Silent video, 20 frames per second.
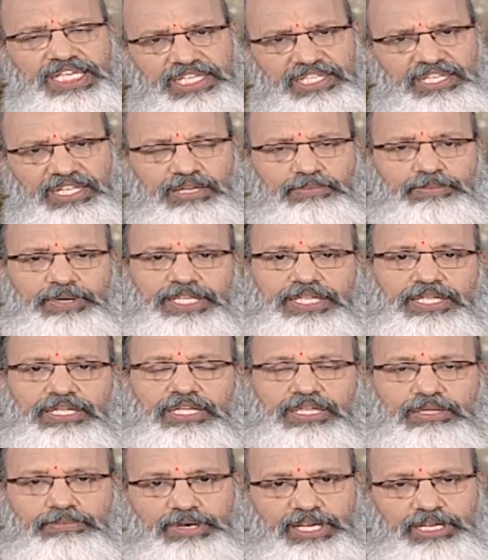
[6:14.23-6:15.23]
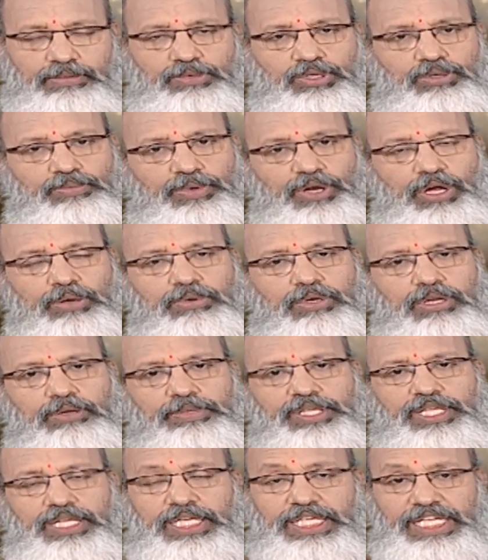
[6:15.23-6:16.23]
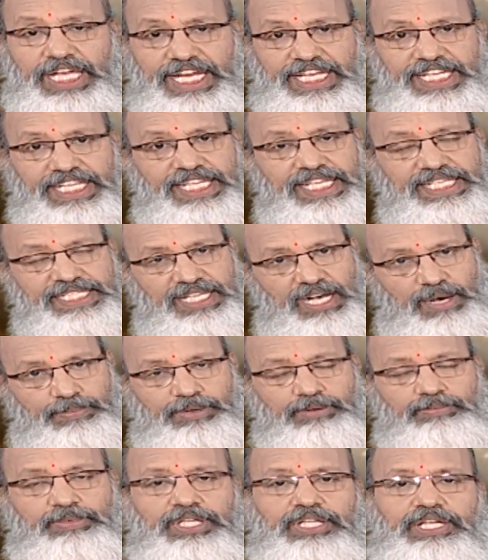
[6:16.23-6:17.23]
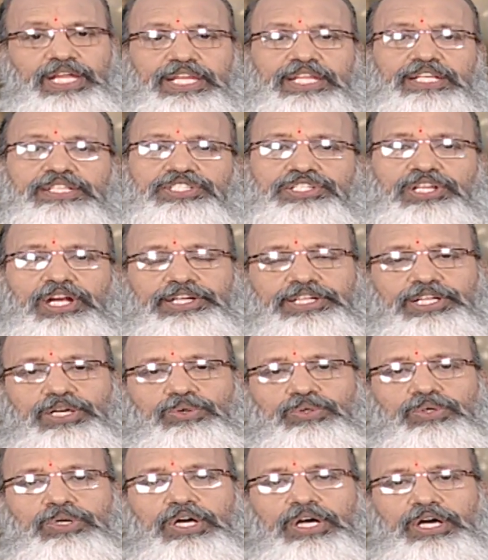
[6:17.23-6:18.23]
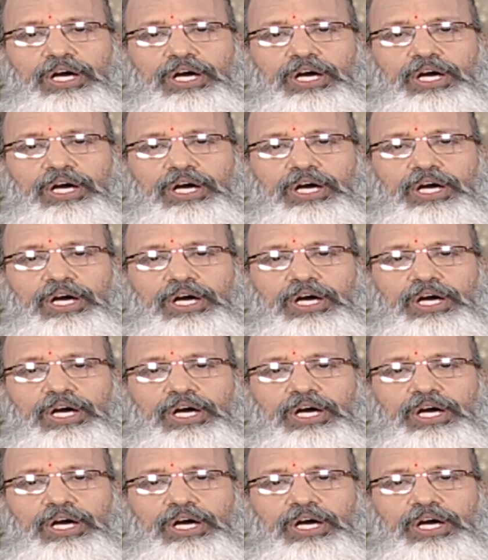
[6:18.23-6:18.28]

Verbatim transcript: இதெல்லாம் பார்த்திங்கன்னா அந்த மரபணு ப்ராப்ளம்லாம் பார்த்திங்கன்னா எயிட்டீன் இயர்ஸ்க்கு அப்புறமா தான் நிறைய ஸ்டார்ட் ஆகும்